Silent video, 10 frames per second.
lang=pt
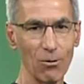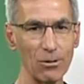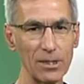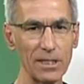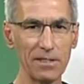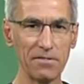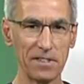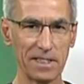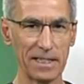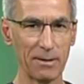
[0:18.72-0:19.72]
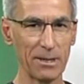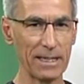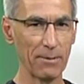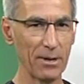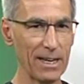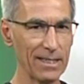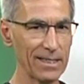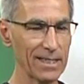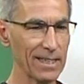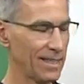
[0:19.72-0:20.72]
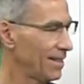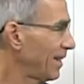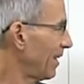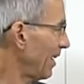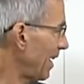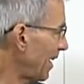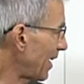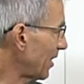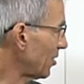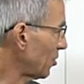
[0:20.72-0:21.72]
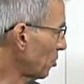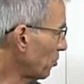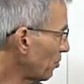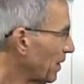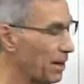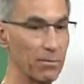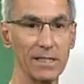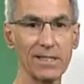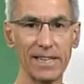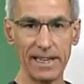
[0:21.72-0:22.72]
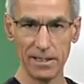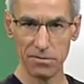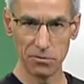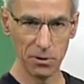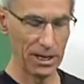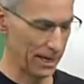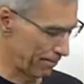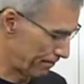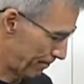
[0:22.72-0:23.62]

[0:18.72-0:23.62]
11 de Física Matemática é, sobre o tema série de Fourier.